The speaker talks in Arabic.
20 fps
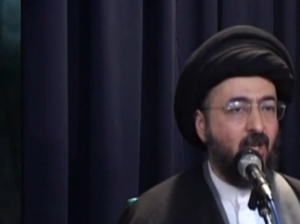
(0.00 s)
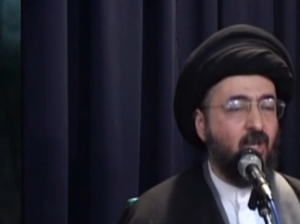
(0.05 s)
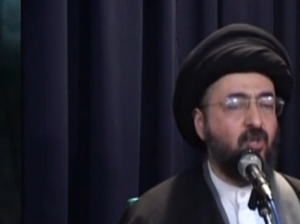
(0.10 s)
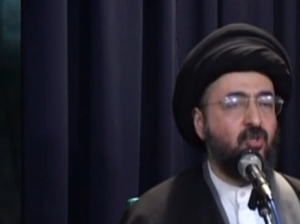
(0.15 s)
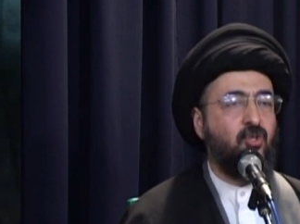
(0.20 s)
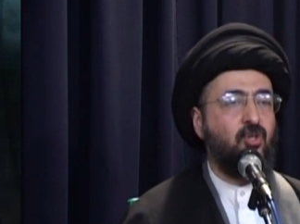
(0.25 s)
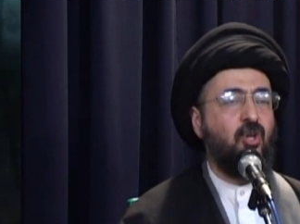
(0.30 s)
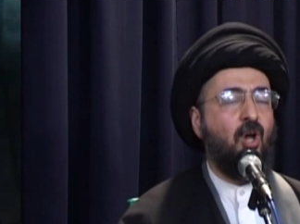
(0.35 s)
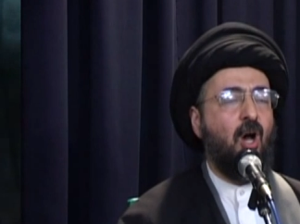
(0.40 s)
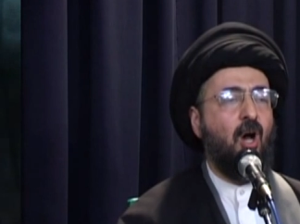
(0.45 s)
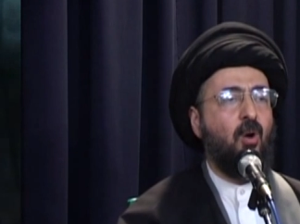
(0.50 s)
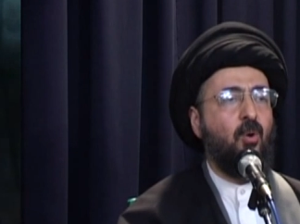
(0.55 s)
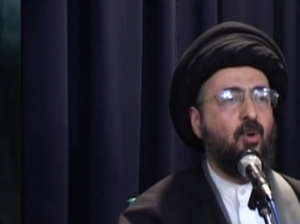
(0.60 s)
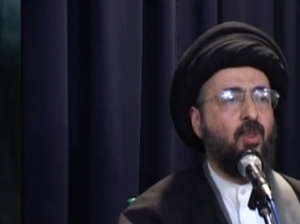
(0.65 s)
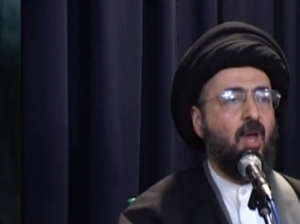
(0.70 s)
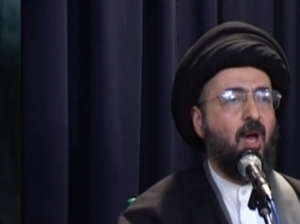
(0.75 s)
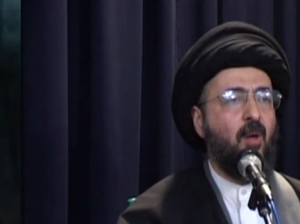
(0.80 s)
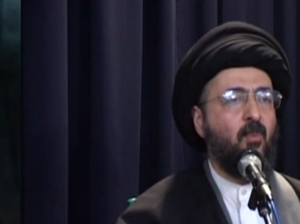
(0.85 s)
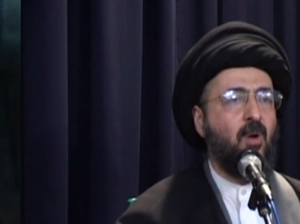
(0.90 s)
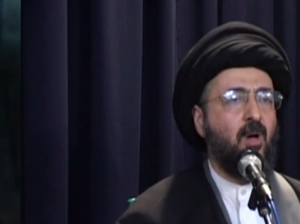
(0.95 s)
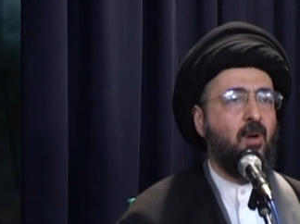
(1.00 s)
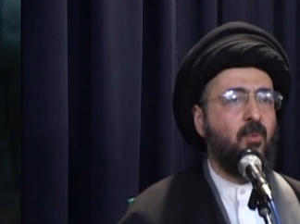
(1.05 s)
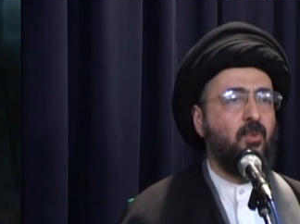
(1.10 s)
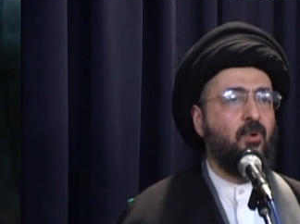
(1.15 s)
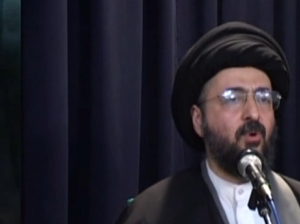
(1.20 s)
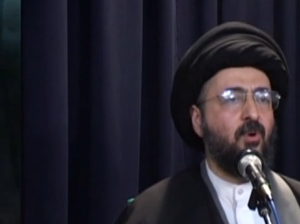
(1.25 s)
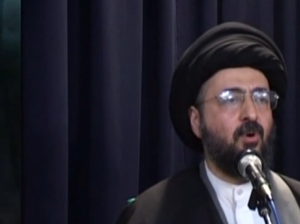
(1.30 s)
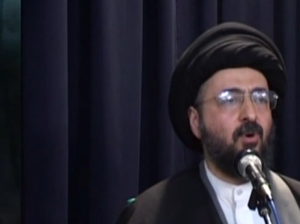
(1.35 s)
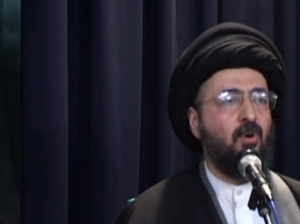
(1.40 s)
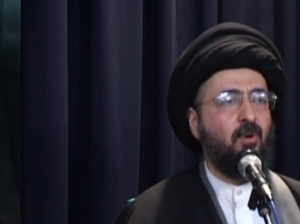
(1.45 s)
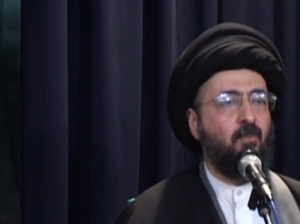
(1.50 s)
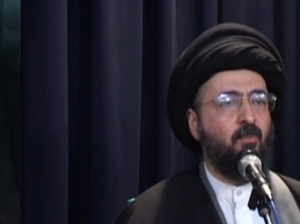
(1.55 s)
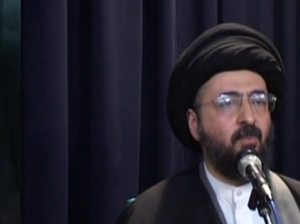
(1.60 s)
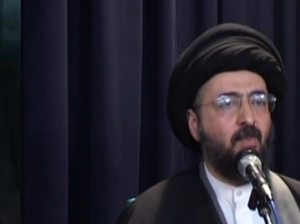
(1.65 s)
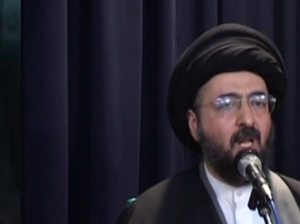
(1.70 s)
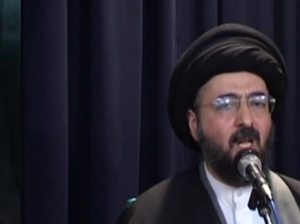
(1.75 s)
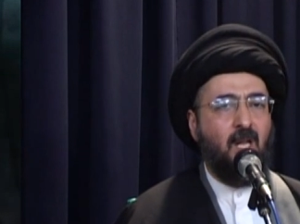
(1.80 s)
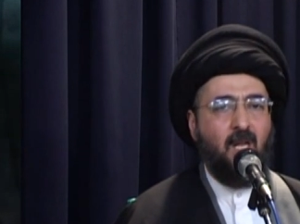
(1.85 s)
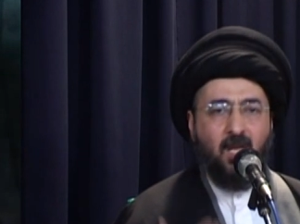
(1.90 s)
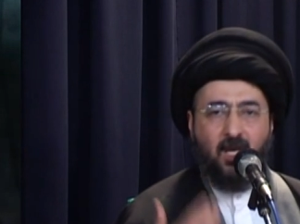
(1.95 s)
يجي ياخذ أمامكم
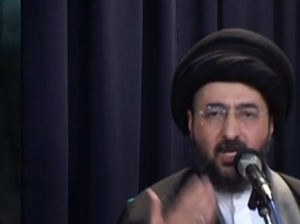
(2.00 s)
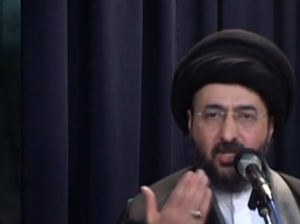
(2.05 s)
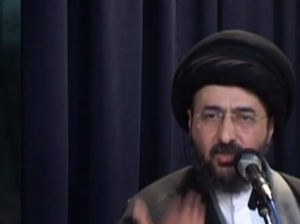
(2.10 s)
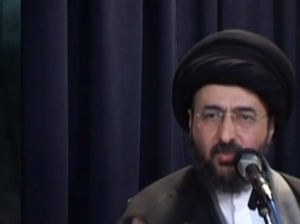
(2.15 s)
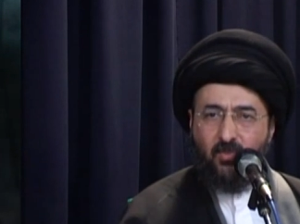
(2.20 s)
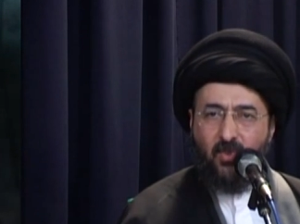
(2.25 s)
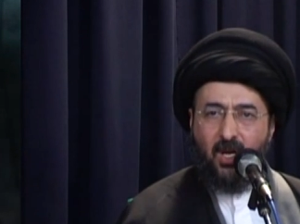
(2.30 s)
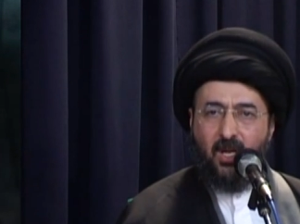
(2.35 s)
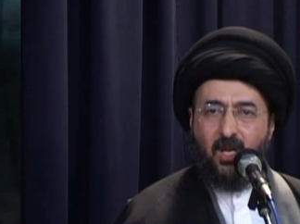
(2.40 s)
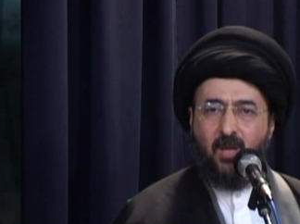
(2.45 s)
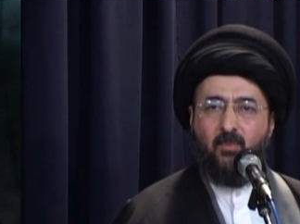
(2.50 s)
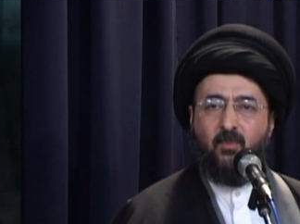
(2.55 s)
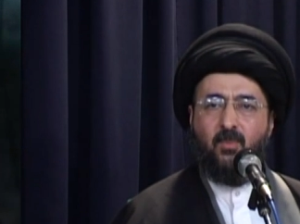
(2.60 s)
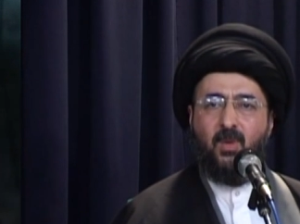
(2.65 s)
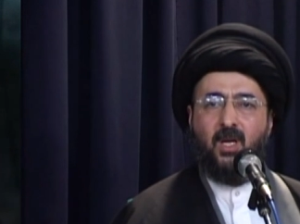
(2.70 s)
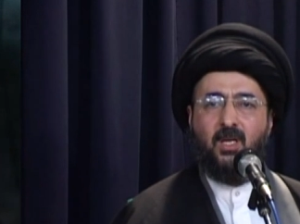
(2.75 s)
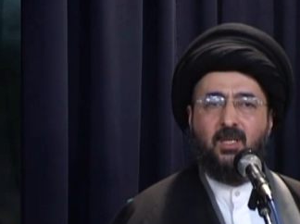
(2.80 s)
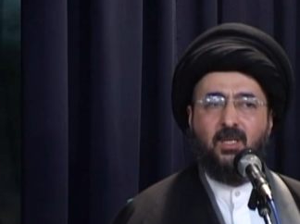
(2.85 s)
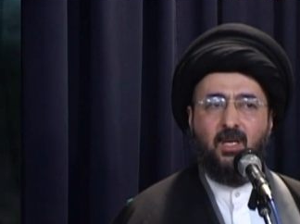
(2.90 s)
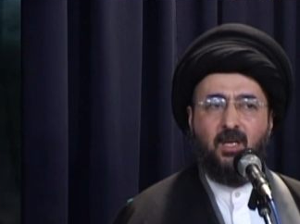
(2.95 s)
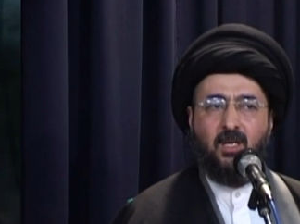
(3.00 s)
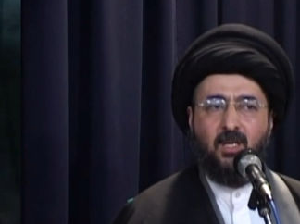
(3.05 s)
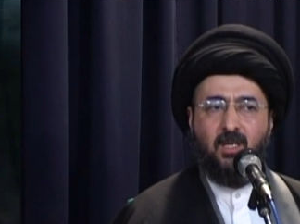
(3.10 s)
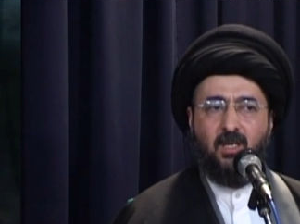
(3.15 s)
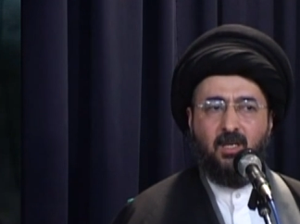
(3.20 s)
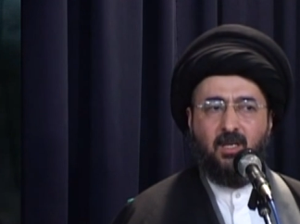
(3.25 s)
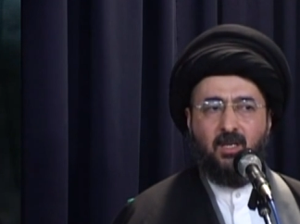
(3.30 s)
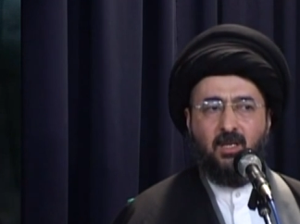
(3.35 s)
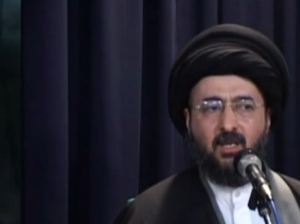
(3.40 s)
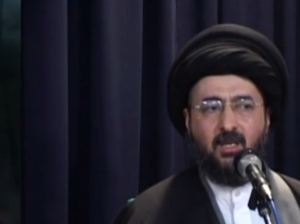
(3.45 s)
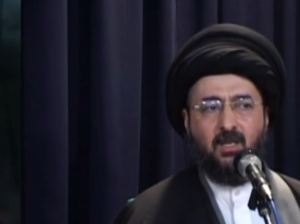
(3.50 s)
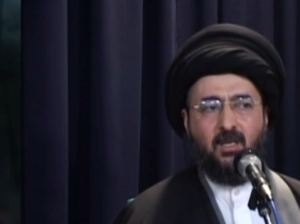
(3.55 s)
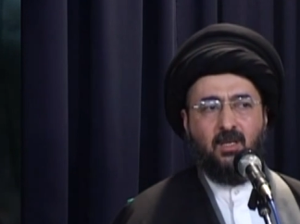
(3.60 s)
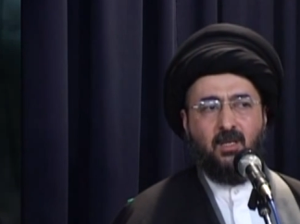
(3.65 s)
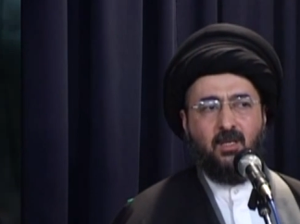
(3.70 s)
ليش ما نبهتني